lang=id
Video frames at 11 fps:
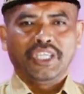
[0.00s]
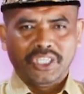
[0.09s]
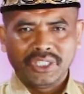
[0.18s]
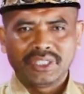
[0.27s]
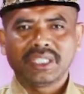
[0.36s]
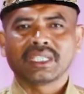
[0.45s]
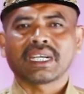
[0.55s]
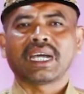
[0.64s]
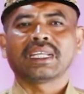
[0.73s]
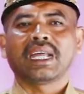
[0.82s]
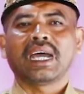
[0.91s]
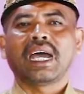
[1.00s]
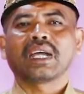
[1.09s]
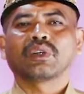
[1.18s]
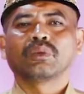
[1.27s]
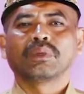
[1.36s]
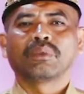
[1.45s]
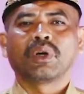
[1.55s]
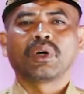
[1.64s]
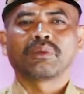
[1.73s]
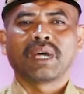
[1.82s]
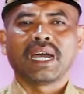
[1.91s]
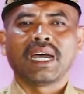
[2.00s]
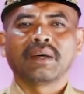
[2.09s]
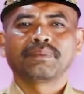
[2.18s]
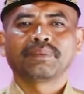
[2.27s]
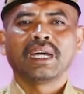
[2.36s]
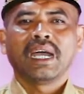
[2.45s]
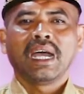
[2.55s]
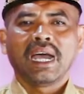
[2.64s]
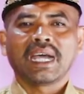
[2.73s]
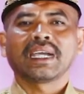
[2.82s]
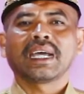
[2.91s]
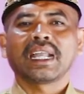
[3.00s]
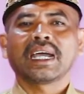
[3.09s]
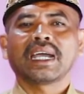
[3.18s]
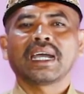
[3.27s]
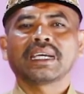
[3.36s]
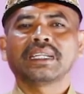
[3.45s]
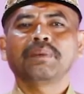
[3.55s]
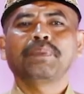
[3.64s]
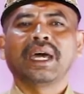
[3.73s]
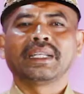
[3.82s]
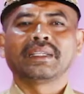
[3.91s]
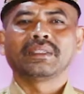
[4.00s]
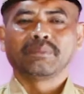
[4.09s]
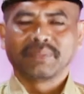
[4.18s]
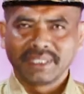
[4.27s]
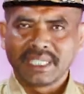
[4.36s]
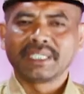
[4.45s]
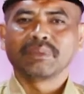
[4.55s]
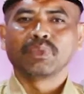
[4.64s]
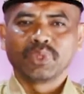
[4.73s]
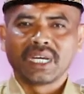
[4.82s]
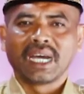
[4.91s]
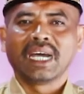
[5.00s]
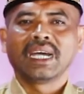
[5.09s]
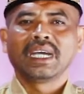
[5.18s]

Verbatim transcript: Izinkanlah aku memohon maaf agar langkah ke depan menjadi mudah.